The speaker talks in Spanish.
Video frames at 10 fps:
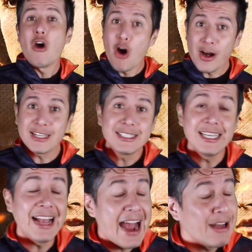Ahora
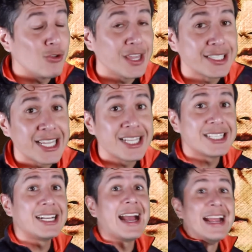sí, ahí lo interesante
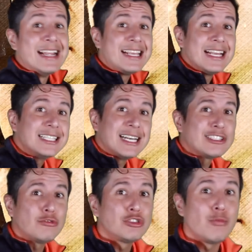sería, ¿quién sería
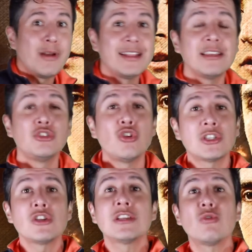su suplente? Yo
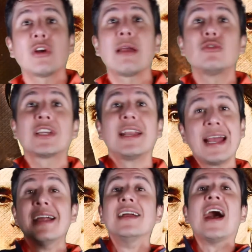estoy seguro que
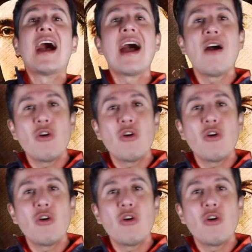buscaría a